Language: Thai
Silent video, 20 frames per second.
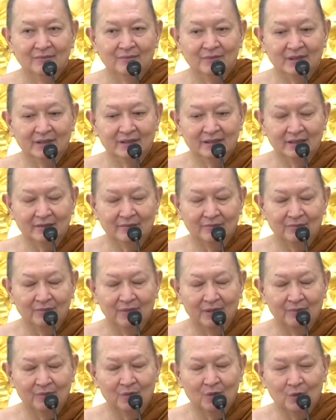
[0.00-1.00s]
มีจิต
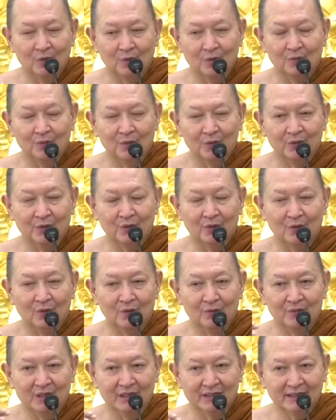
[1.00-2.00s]
เป็นผู้รู้ผู้ดู
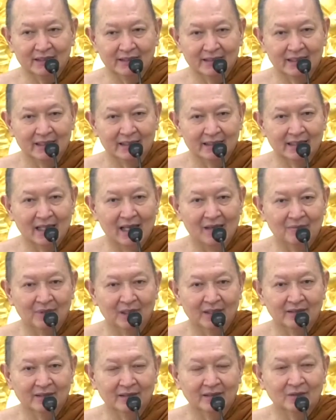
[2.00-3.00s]
มีสติตาม
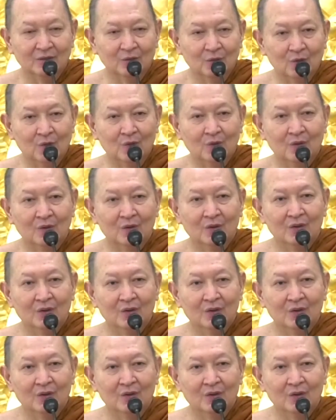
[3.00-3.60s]
ระลึกรู้